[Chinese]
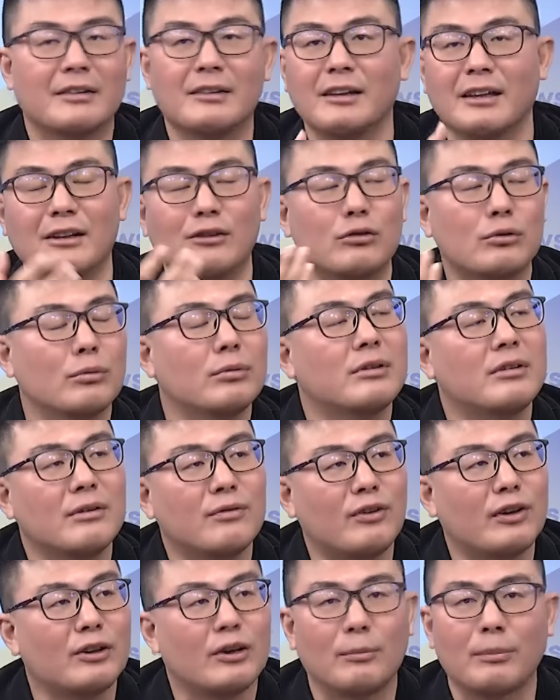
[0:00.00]
是赢苏志
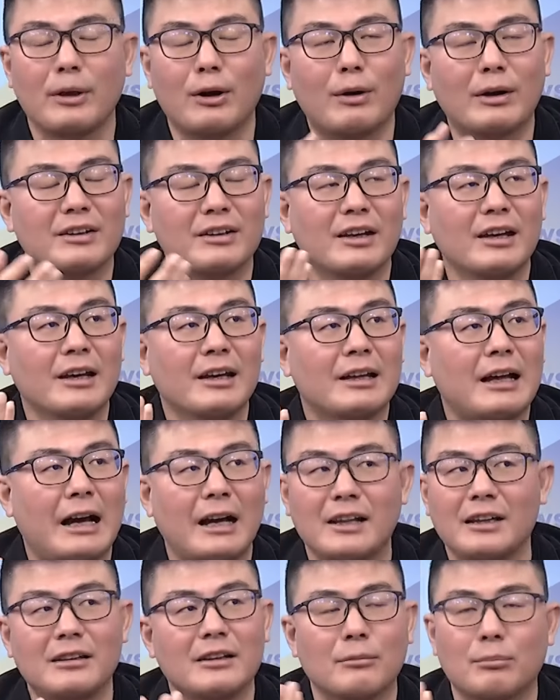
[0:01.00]
芬哦，不要忘记
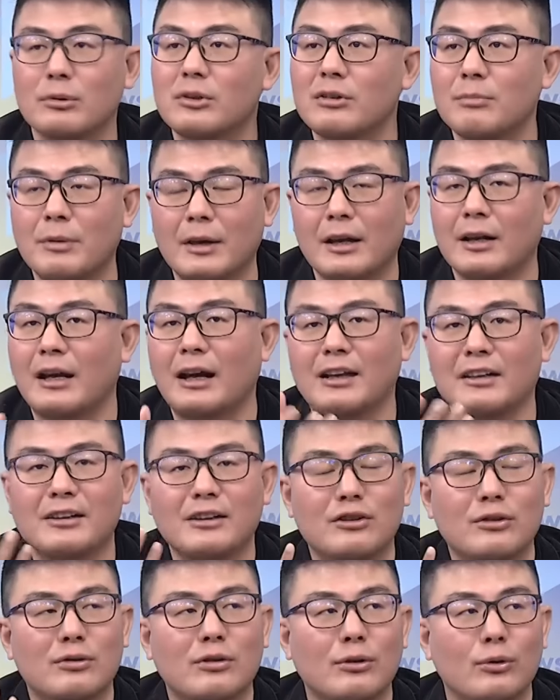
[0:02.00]
他赢的不是别人，他赢
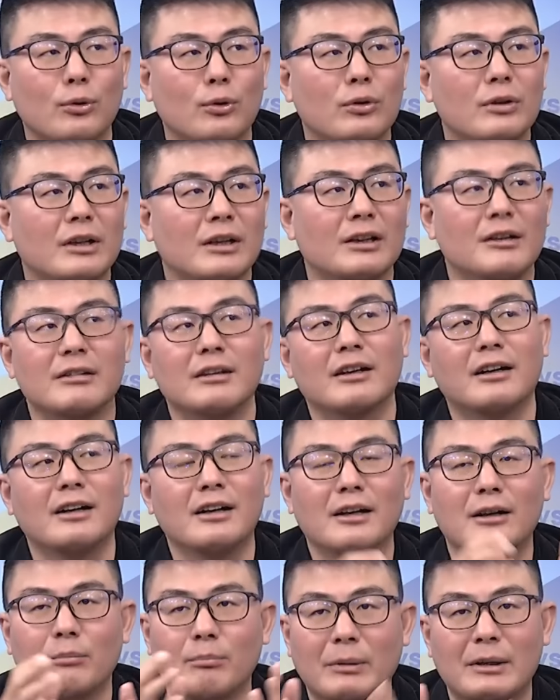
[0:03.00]
的就是云林的
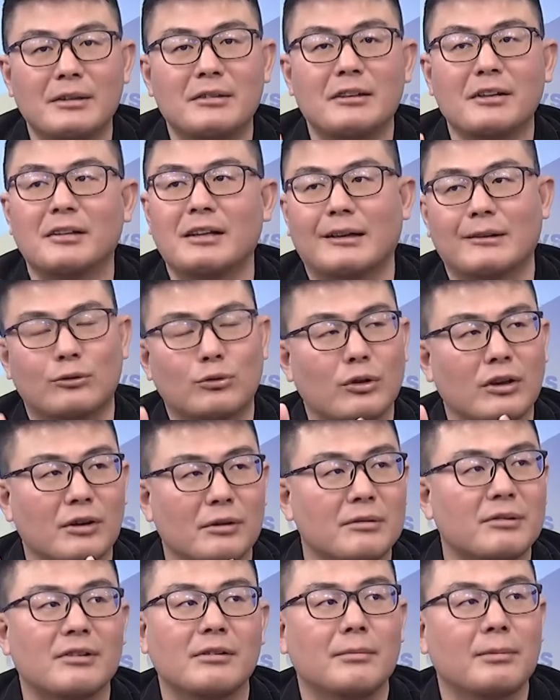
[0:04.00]
民进党最
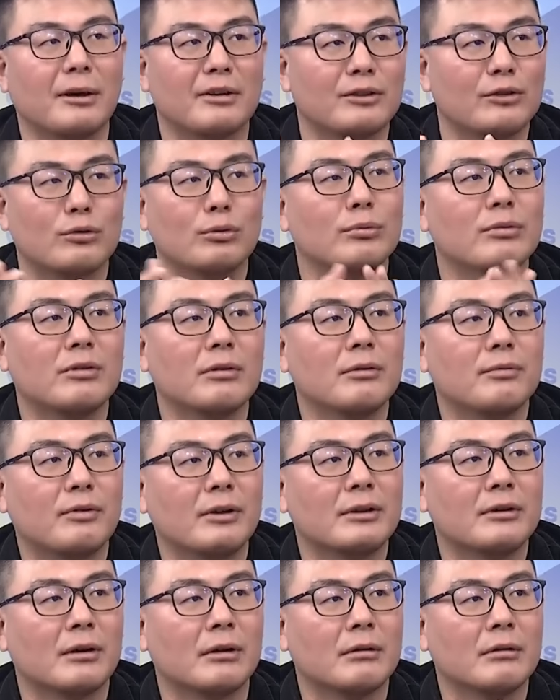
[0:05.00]
有指标的苏志
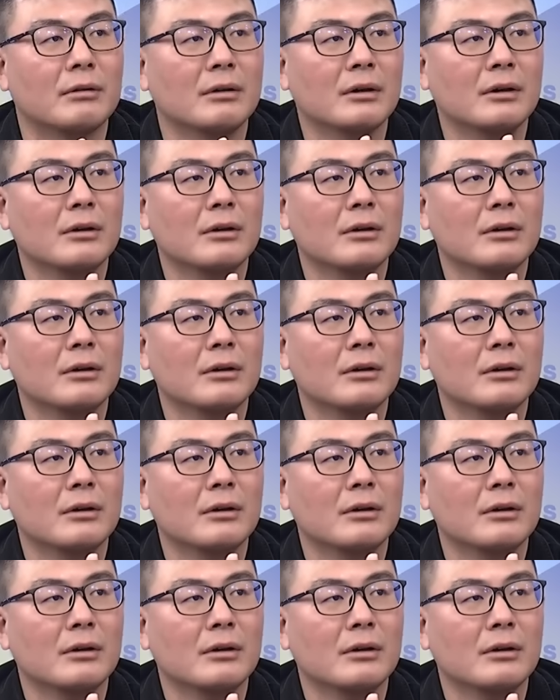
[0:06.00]
芬哦，